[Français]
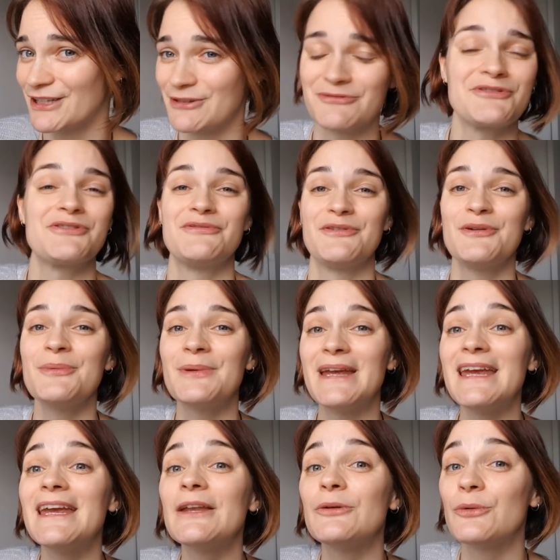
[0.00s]
des longs cheveux
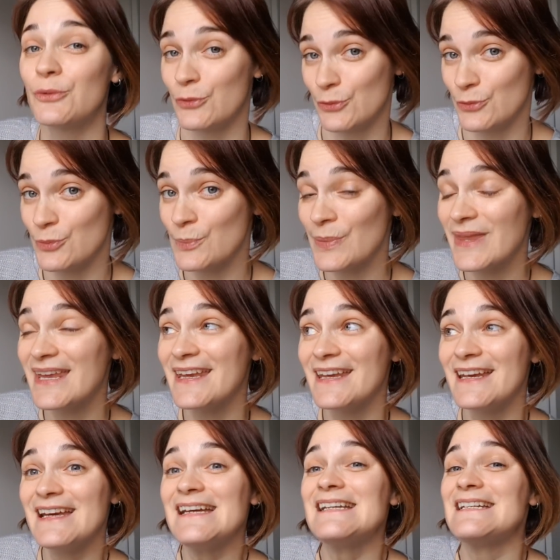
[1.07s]
et du coup,
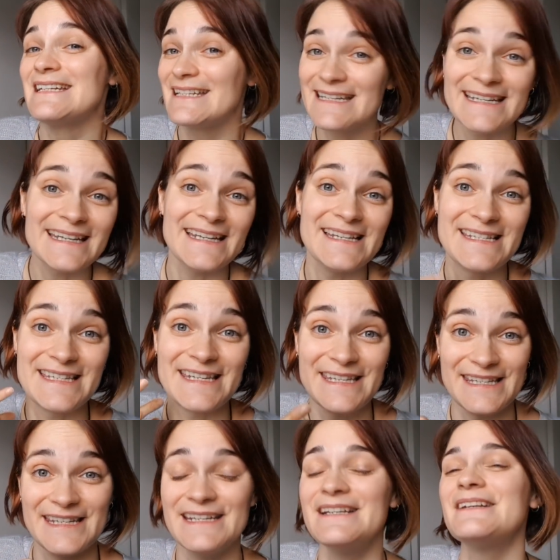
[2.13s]
j'ai
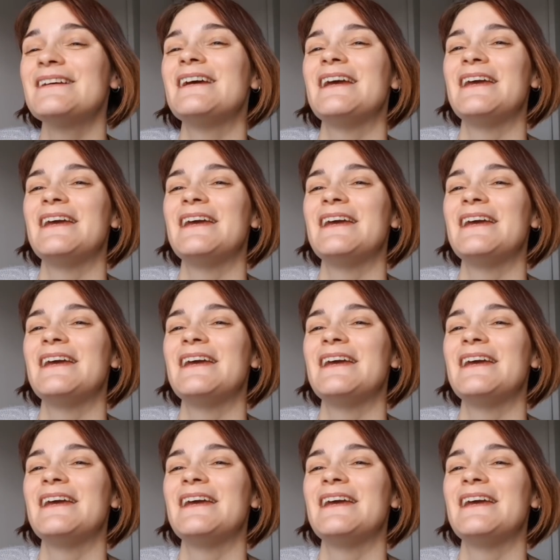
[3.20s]
essayé